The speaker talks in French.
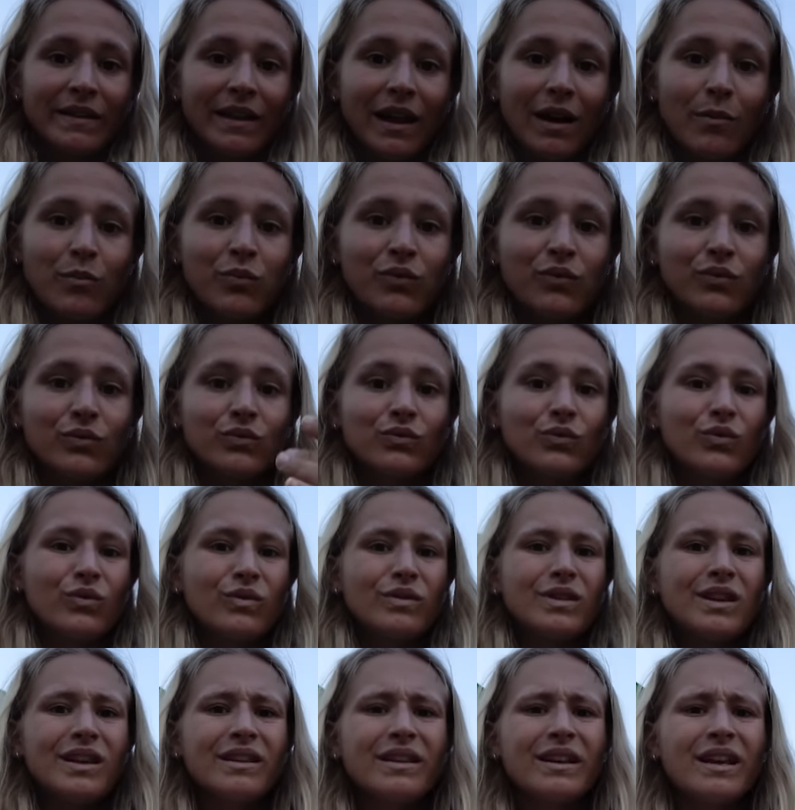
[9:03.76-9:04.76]
étape,
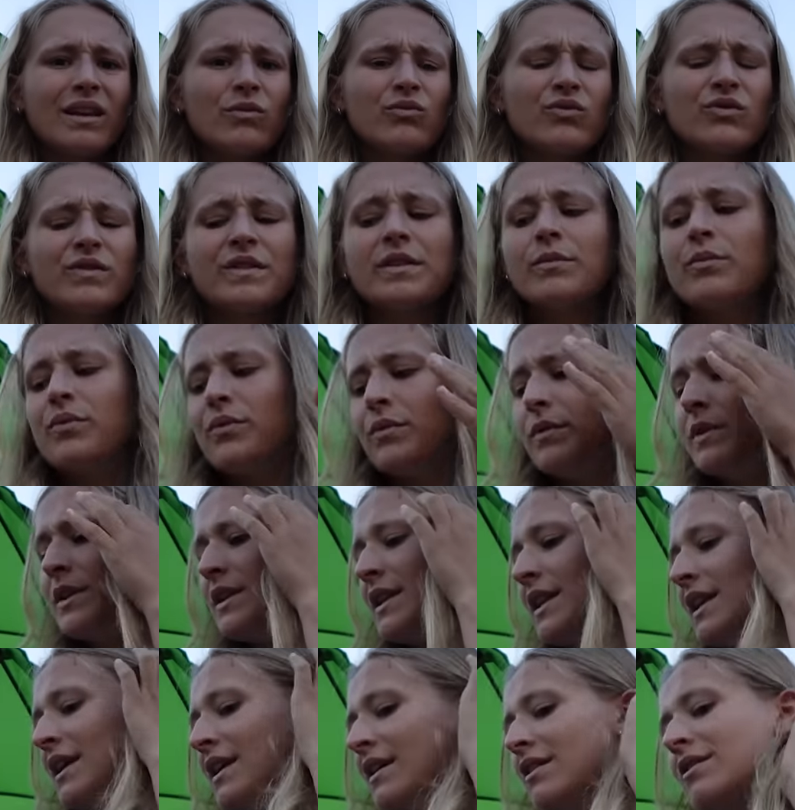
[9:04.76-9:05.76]
quatrième, je sais plus.
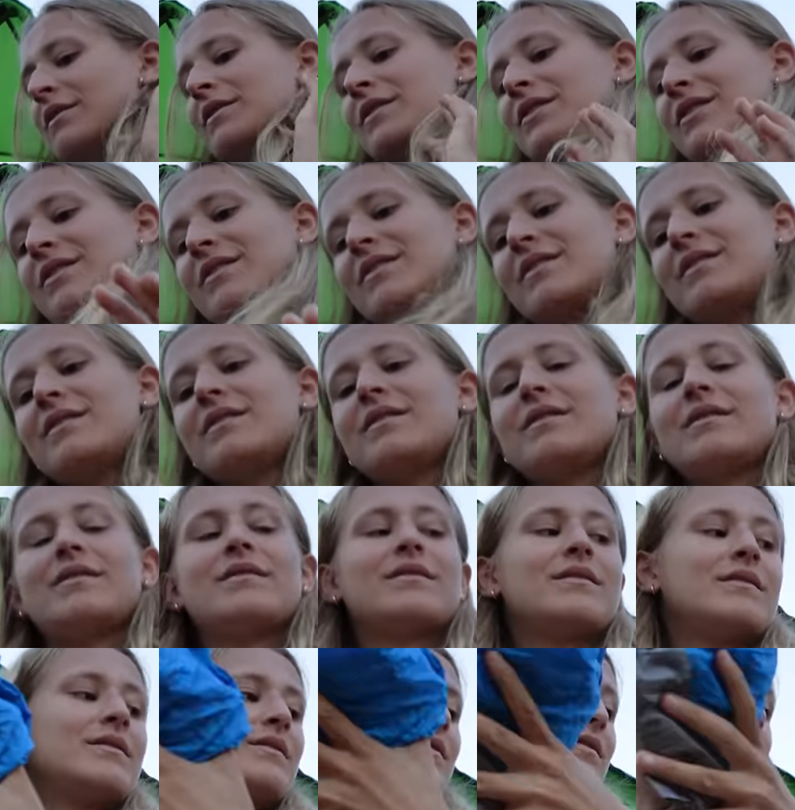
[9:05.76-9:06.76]

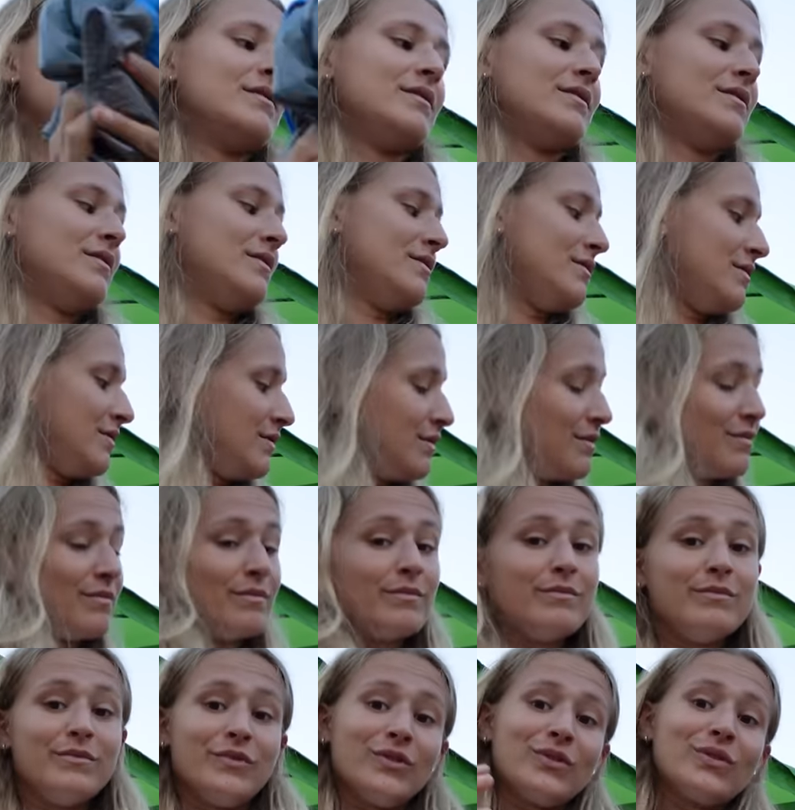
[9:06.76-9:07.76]
Euh,
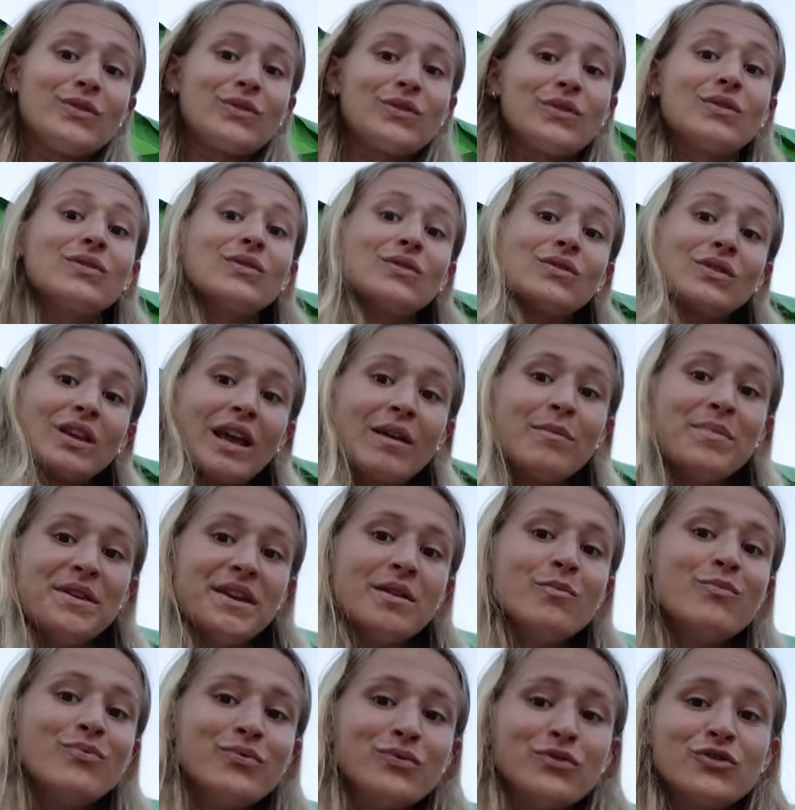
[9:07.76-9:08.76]

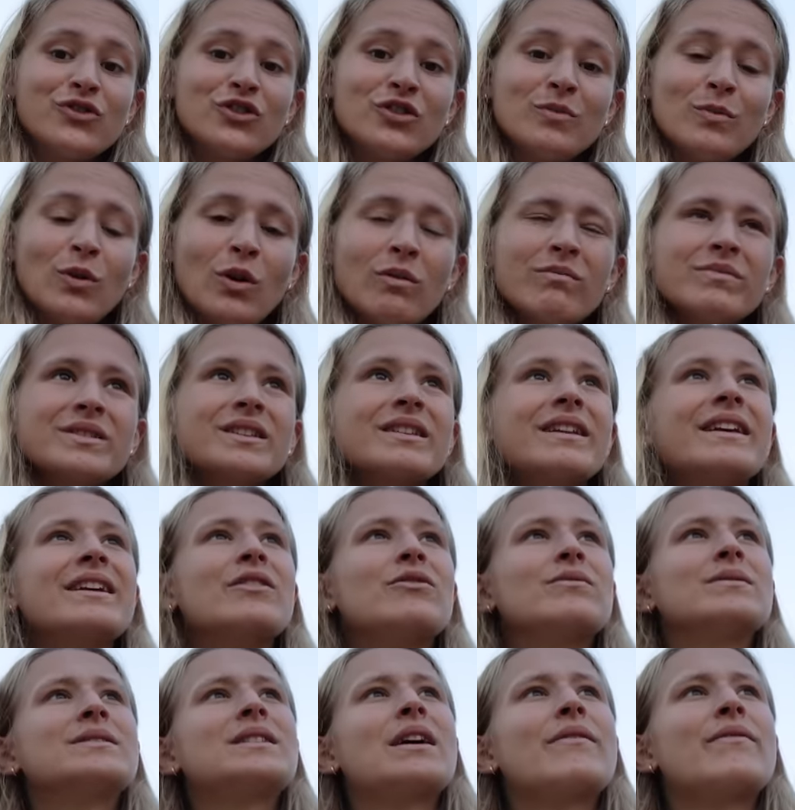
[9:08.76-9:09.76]
s'habiller plus chaudement parce que là il
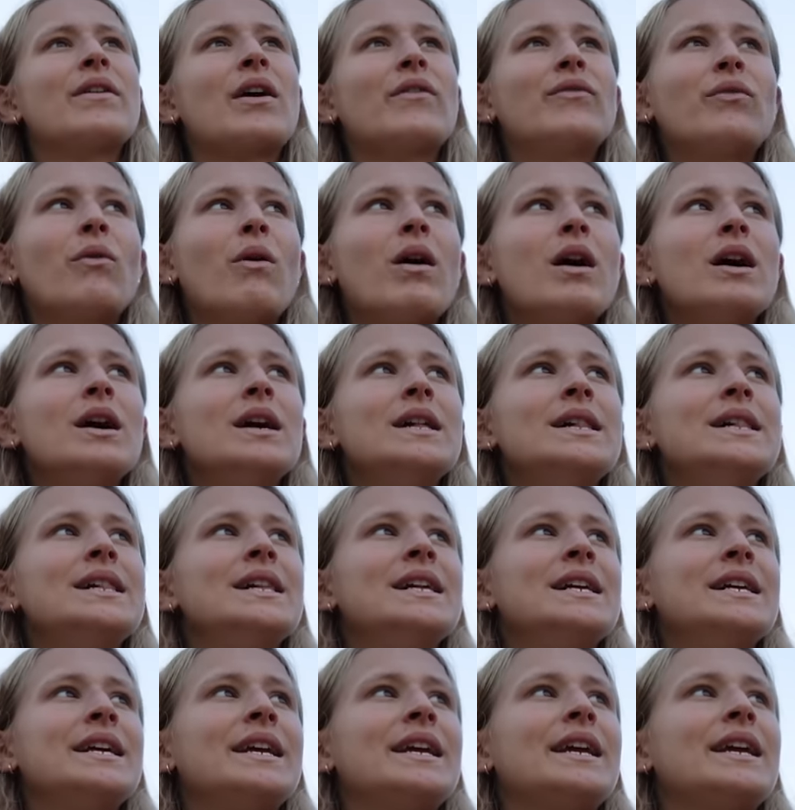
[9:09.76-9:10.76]
commence à faire froid
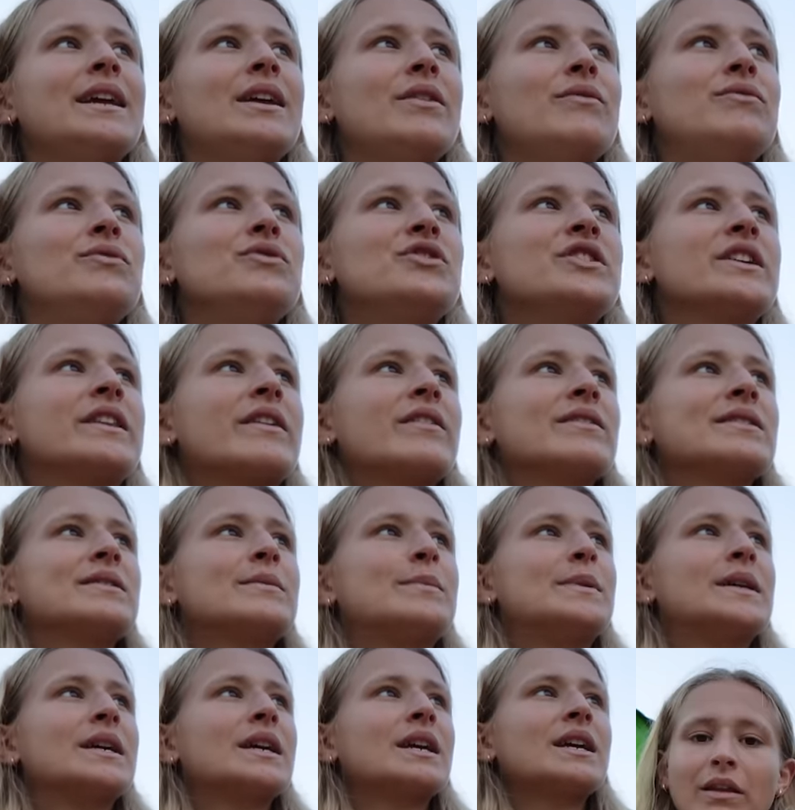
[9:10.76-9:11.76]
et vu que j'ai
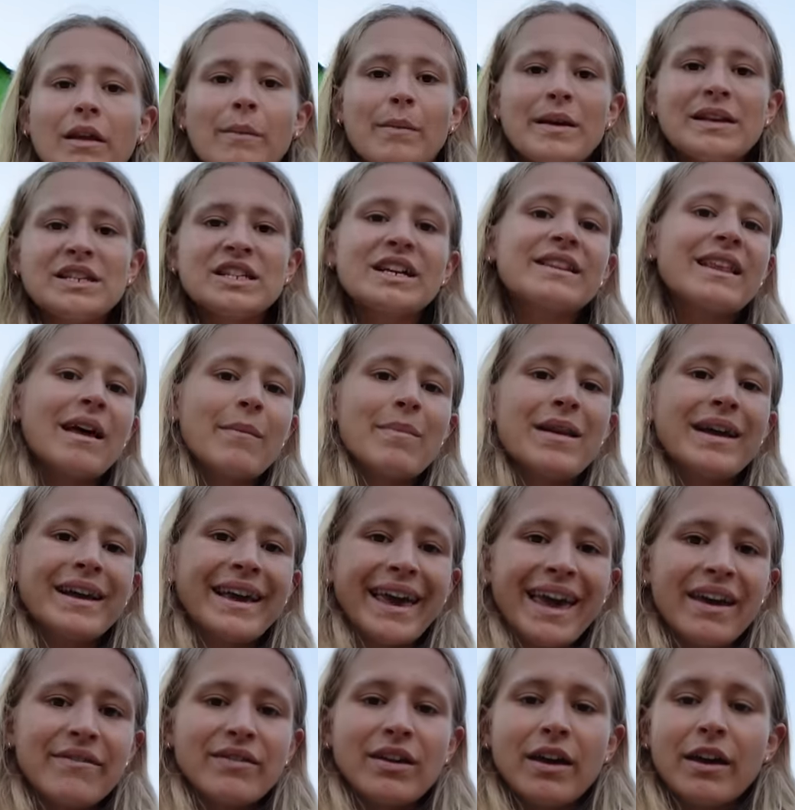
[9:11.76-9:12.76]
transpiré, il faudrait pas que j'attrape la
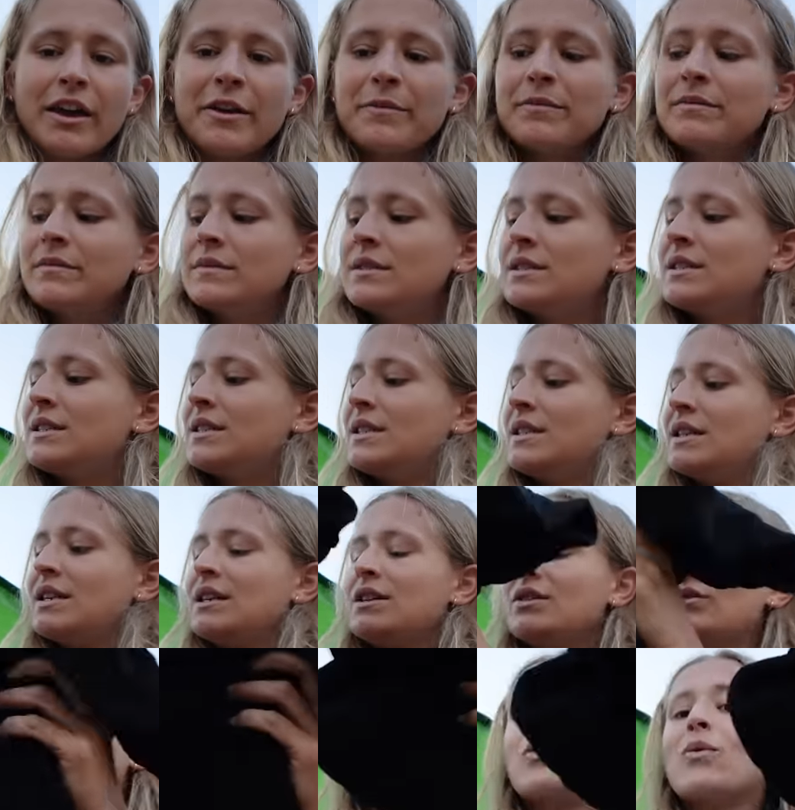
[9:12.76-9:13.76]
crève quand même.
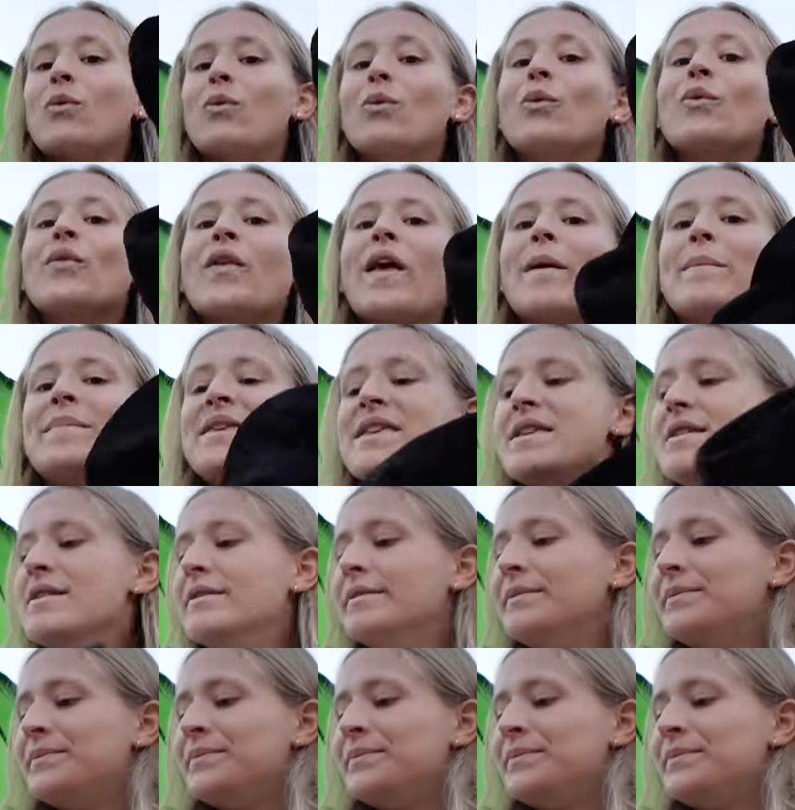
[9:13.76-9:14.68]
Donc on s'habille,